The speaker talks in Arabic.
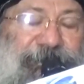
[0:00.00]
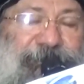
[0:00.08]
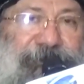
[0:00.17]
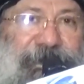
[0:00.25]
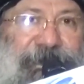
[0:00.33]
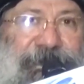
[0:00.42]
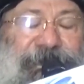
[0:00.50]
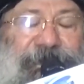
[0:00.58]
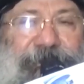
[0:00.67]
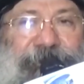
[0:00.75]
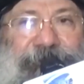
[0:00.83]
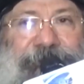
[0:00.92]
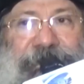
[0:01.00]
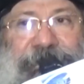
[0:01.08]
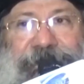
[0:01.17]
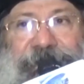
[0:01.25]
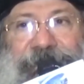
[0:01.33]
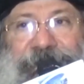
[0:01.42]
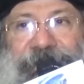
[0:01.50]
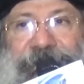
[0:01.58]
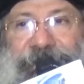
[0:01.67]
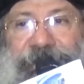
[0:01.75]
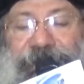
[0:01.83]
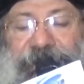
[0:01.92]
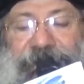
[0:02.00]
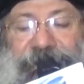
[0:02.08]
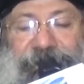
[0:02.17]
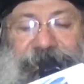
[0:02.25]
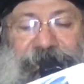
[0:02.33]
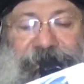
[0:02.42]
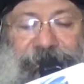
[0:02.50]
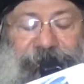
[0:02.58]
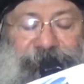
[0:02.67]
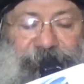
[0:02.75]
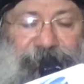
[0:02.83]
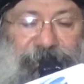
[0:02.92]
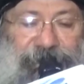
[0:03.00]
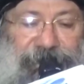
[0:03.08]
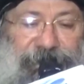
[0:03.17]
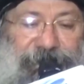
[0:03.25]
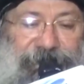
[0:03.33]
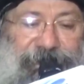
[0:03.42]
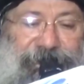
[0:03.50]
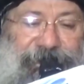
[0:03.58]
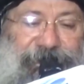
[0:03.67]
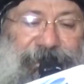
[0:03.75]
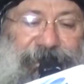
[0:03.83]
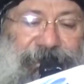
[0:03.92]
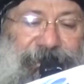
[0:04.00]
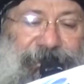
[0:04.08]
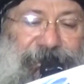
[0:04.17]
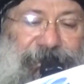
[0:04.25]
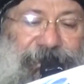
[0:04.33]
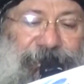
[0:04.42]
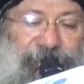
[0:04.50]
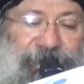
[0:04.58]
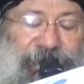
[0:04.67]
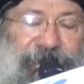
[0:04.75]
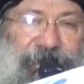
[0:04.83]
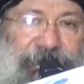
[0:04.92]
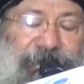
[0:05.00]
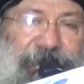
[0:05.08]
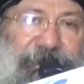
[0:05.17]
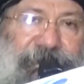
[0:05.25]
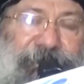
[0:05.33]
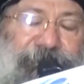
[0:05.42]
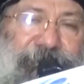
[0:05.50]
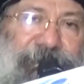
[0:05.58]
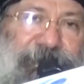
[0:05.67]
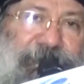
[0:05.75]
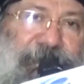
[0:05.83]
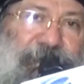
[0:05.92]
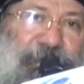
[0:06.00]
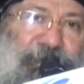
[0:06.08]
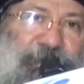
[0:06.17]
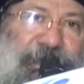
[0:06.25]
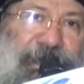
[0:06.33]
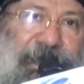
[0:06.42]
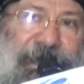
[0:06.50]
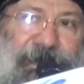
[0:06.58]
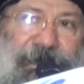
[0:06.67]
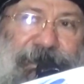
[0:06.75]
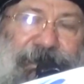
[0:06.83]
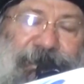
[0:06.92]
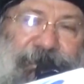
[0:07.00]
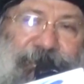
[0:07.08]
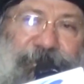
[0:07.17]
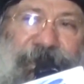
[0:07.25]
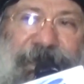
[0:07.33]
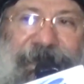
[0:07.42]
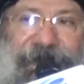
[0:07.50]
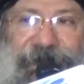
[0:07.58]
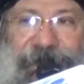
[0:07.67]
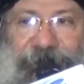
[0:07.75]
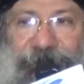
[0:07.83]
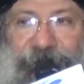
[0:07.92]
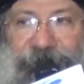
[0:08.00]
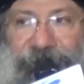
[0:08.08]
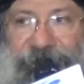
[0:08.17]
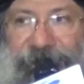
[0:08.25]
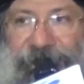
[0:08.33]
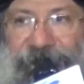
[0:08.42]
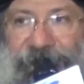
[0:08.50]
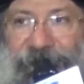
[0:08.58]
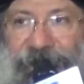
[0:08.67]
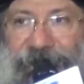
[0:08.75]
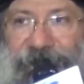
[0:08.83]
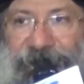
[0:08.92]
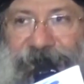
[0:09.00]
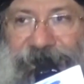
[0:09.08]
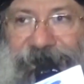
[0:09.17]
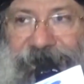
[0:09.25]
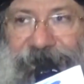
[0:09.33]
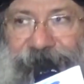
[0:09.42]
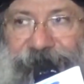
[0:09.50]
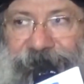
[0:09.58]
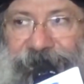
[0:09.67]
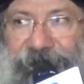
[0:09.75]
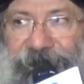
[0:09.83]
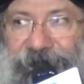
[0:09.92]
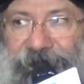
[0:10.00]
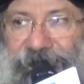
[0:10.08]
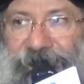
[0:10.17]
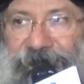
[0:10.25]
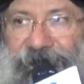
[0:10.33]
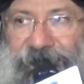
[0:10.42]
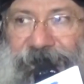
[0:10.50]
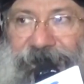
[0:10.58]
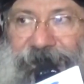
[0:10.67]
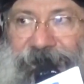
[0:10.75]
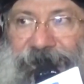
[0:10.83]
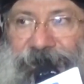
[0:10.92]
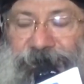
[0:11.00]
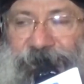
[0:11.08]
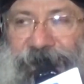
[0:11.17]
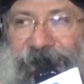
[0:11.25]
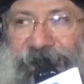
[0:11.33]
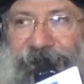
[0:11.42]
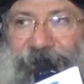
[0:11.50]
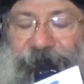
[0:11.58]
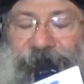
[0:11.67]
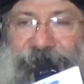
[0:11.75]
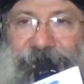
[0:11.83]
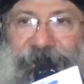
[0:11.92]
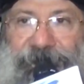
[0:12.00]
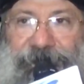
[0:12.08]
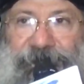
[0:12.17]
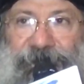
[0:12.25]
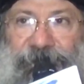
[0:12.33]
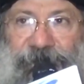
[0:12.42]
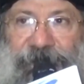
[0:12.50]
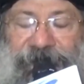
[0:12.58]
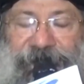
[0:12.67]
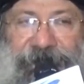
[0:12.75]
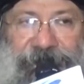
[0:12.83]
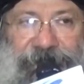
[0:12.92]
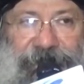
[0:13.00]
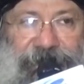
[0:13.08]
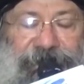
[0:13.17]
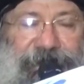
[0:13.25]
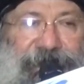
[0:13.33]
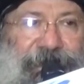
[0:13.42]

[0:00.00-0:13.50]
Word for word: ففسر ان الحنطة هي أولاد الله والحقل هو العالم الحقل اللي اتزرع فيه الحنطة هو العالم والحنطة هي